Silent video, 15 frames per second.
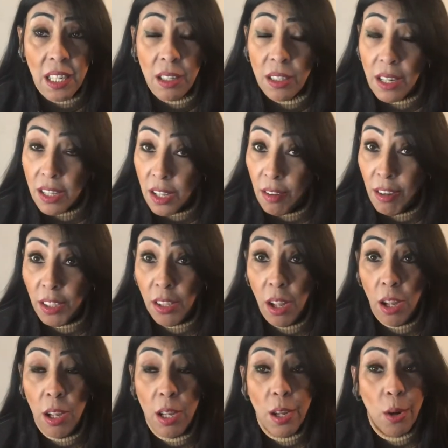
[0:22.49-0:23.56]
نظراتها
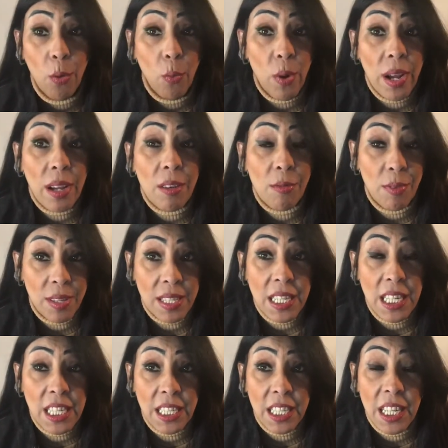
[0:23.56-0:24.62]

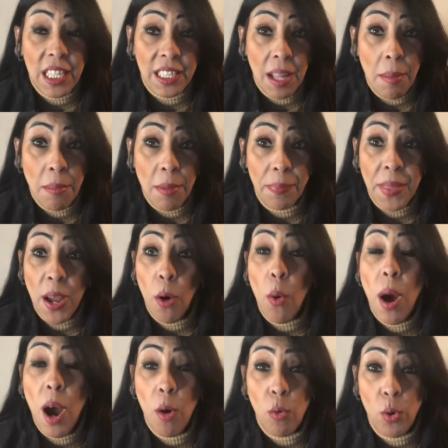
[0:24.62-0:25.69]
وفصيله الدم بتاعه
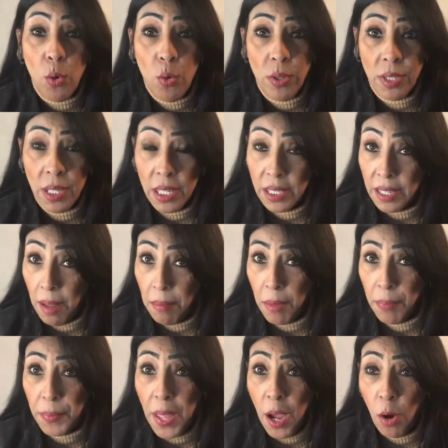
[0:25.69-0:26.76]
او لون الدم
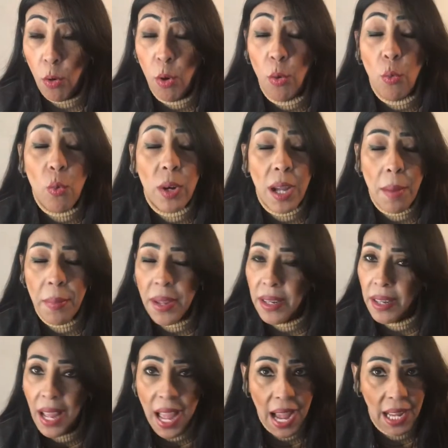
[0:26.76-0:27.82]
بتاعه وكمان
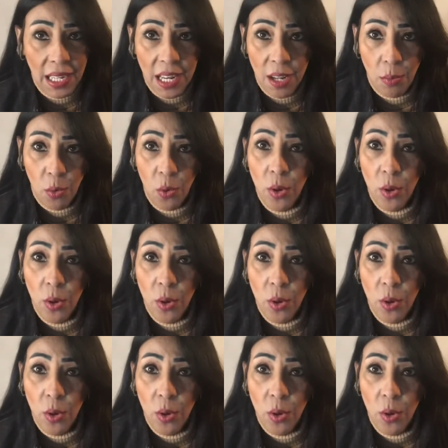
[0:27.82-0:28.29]
احلامه